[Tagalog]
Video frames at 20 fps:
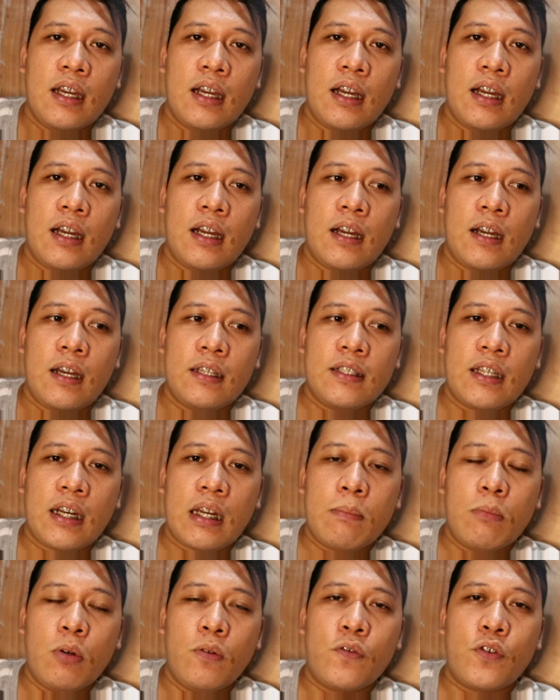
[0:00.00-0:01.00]
Uh,
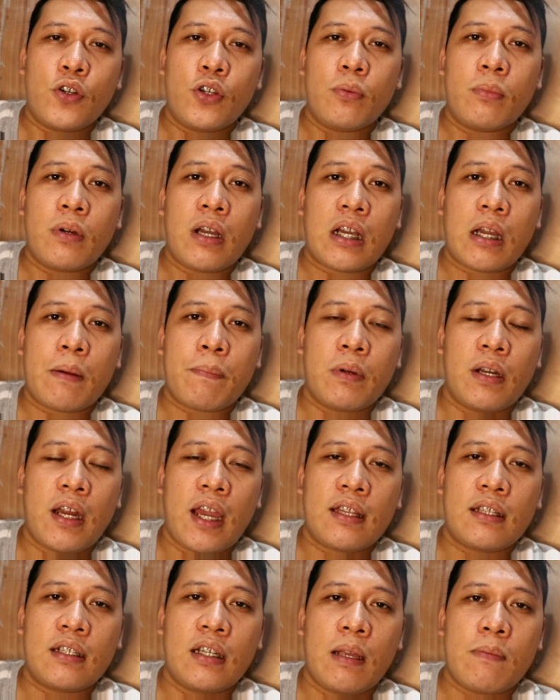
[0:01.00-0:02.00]
niremove ko yung mga
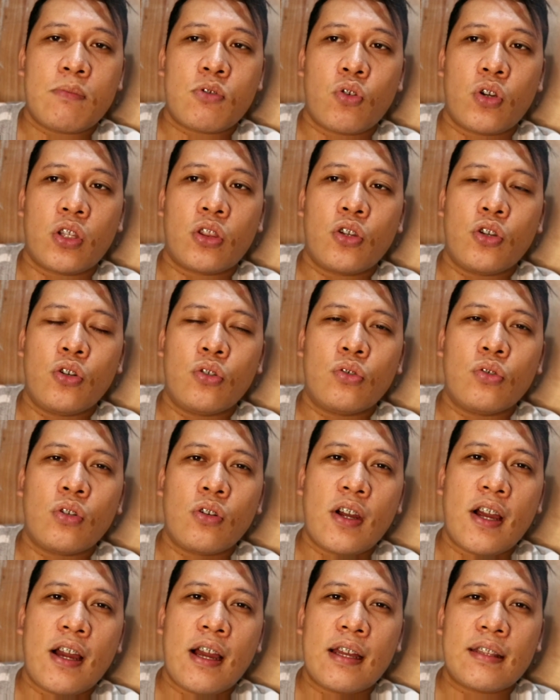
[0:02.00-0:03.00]
copyright claim. So ito yung
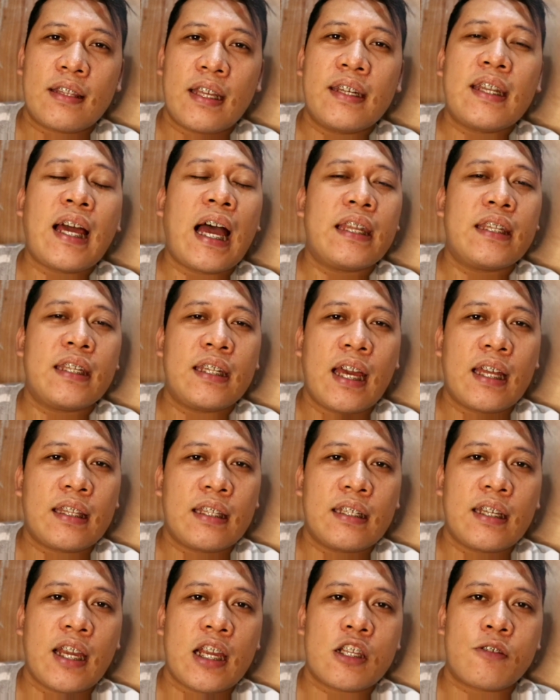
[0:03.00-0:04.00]
uh, tandaan din
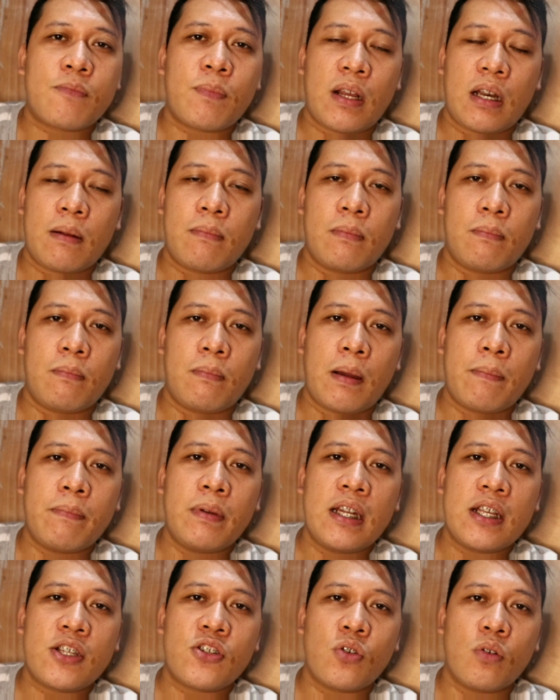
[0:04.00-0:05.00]
natin guys para
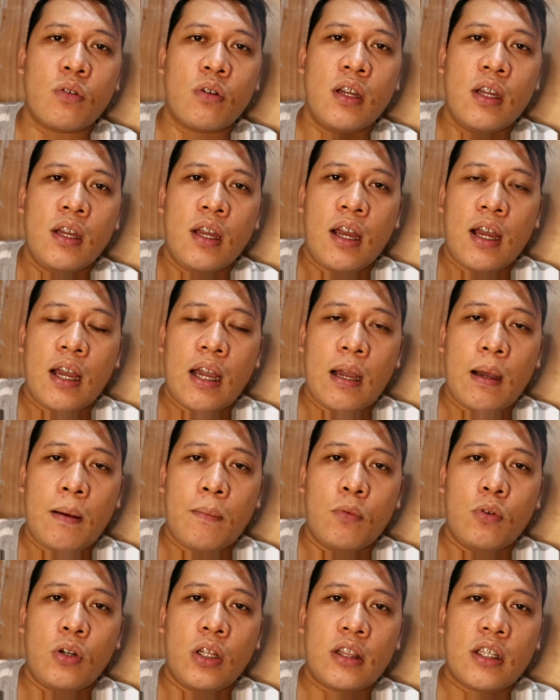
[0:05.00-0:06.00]
mabilis yung uh,
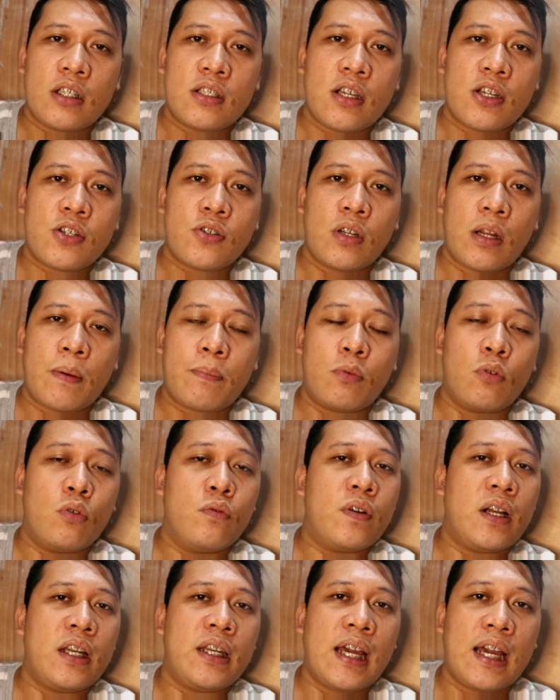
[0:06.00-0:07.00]
monetization
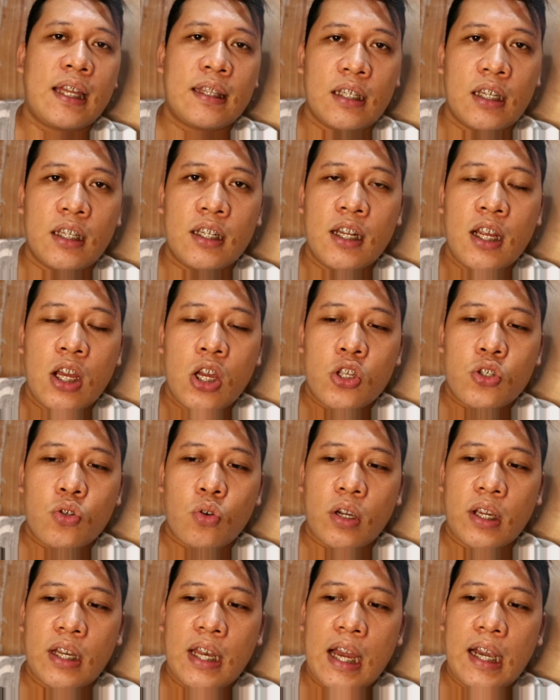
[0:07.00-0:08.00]
approval natin.
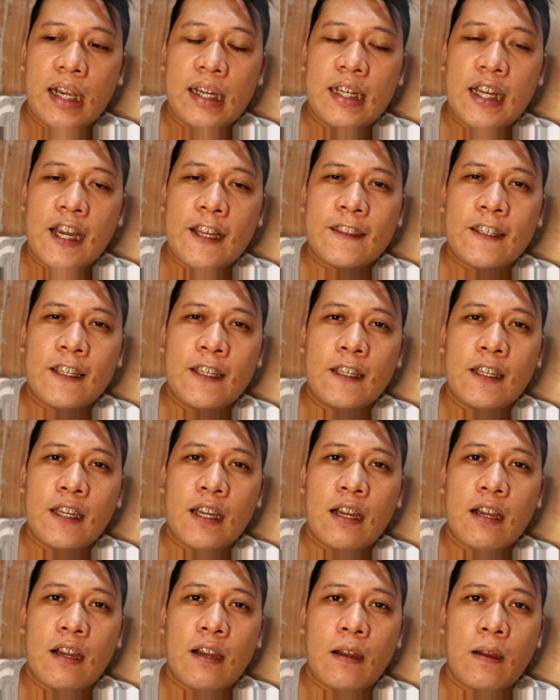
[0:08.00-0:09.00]
So kailangan nating
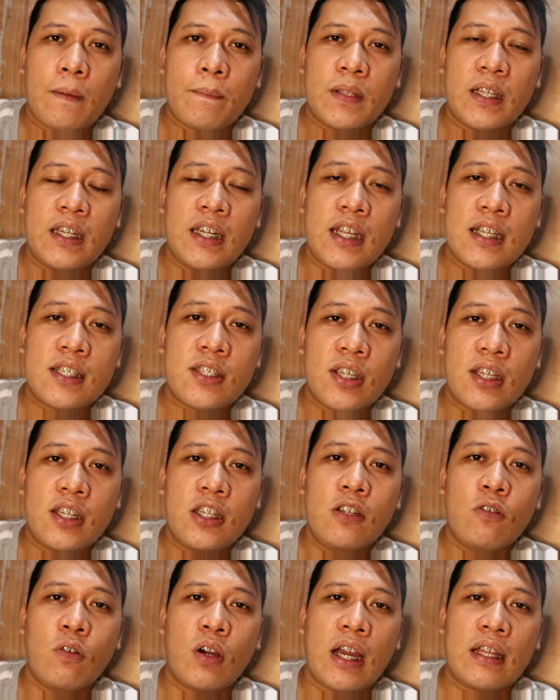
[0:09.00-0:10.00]
um, linisin
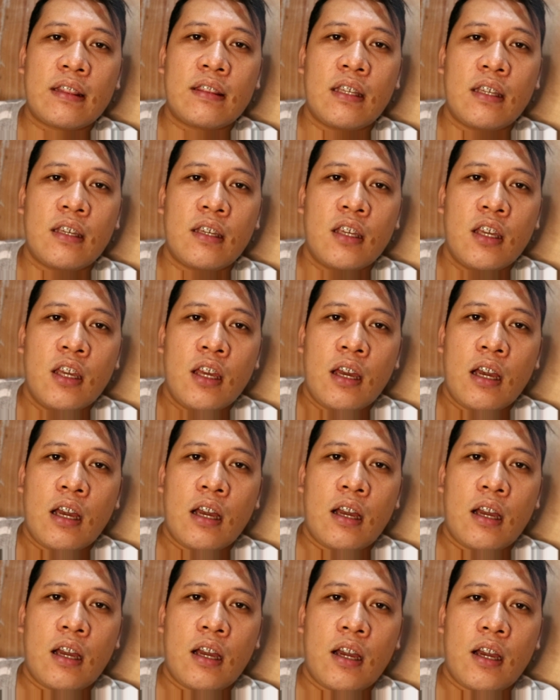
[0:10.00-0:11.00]
yung ating
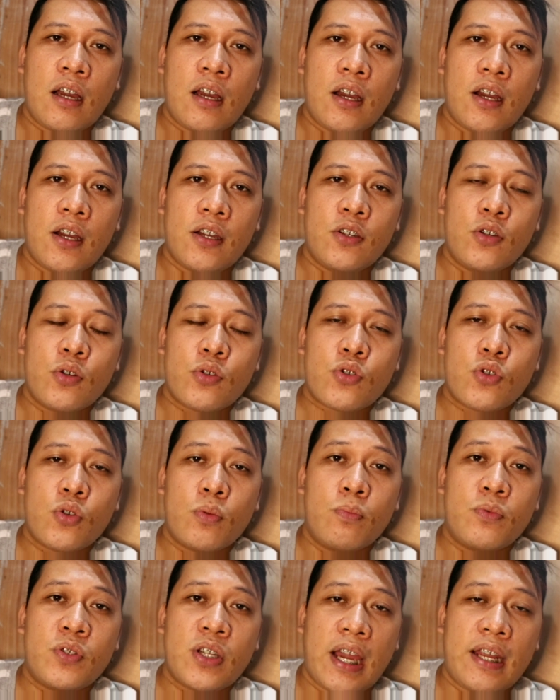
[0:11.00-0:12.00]
uh,
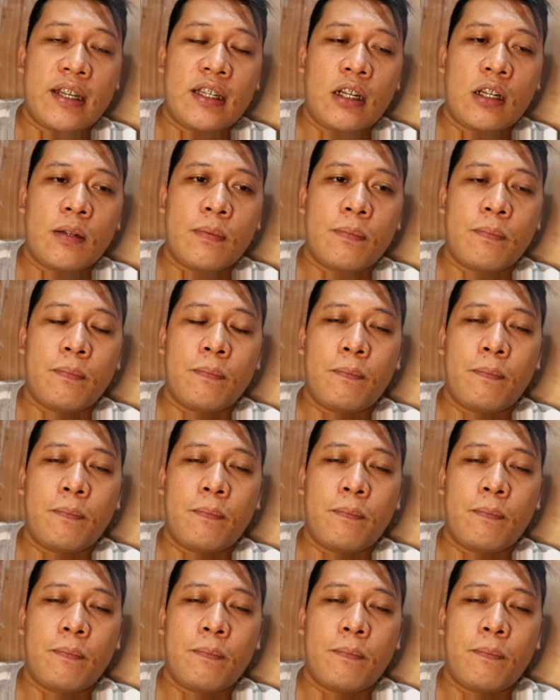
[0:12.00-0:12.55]
YouTube channel